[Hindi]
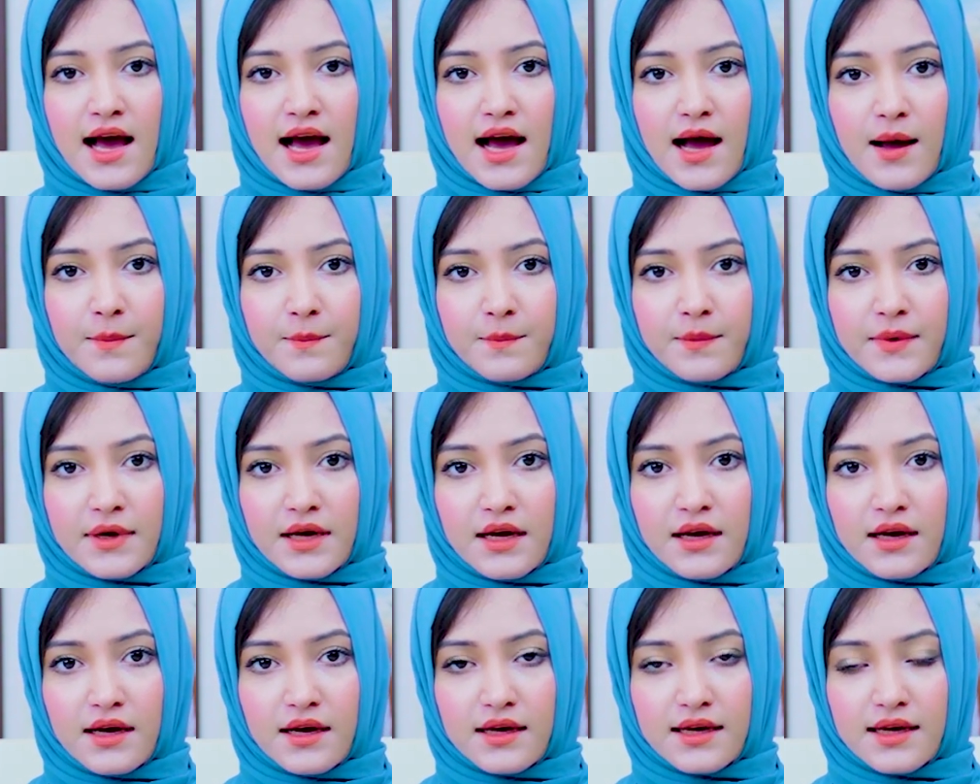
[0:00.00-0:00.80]

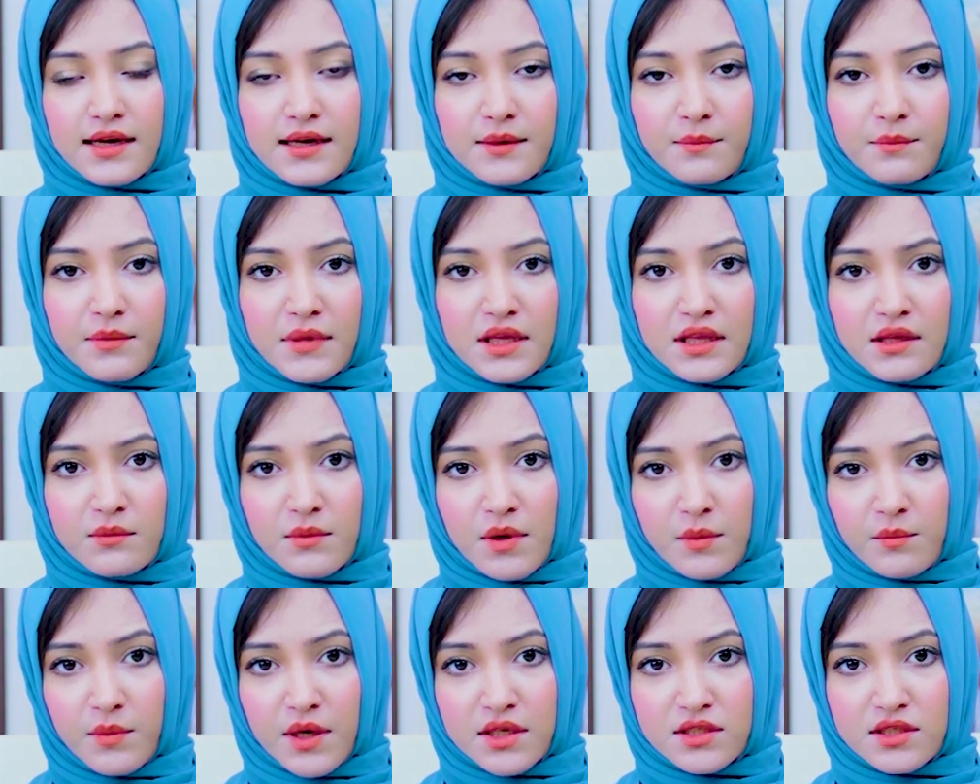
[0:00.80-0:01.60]
आपका अगर
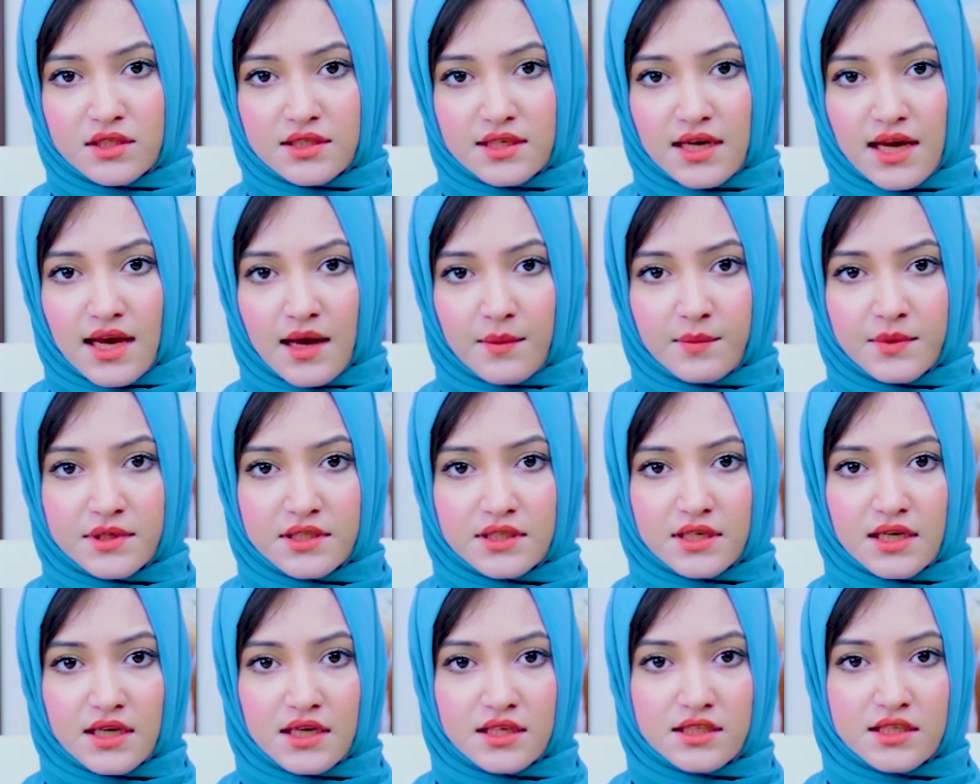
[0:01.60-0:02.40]
मिनिमम बजट है आप
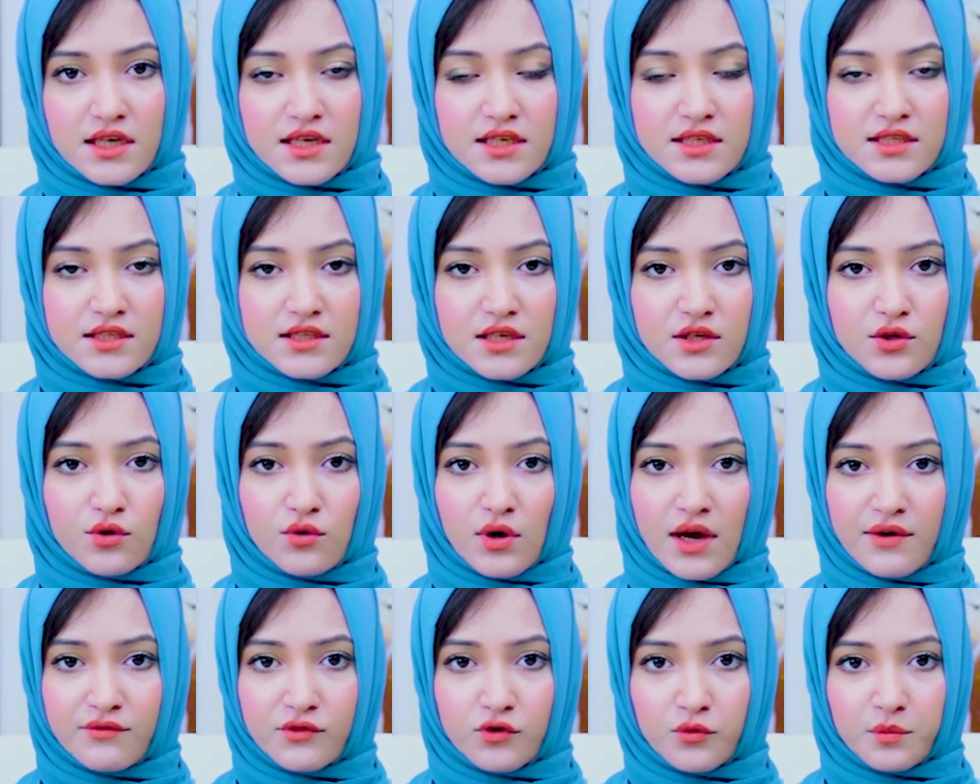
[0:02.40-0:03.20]
इसकी जस्ट
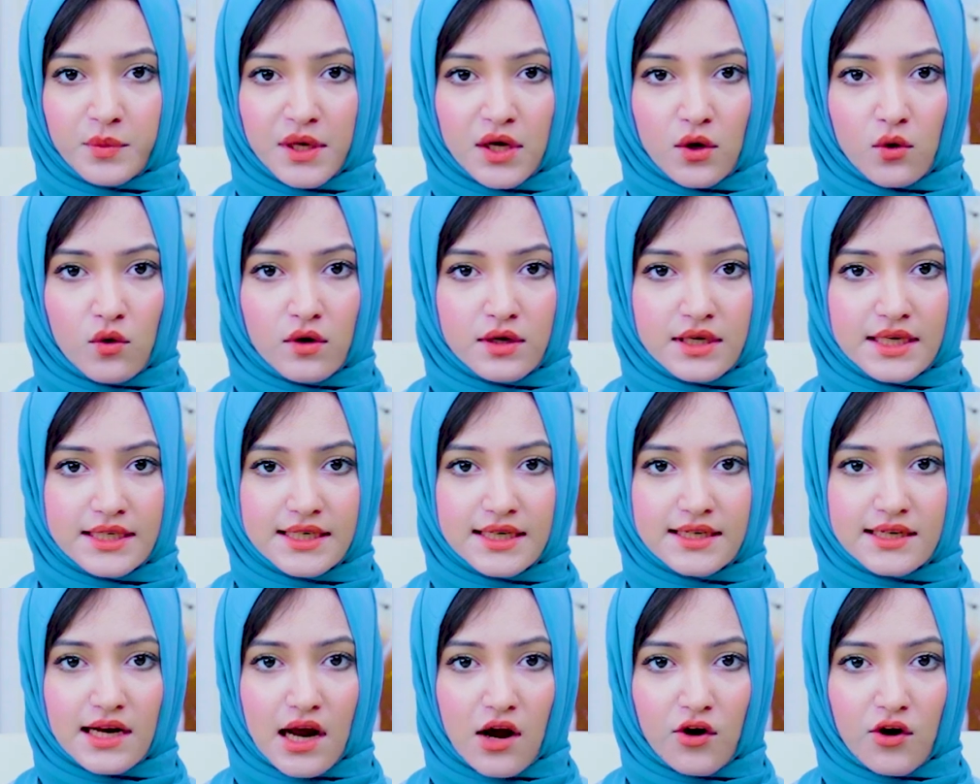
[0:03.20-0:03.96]
यू हैव टू पे ओनली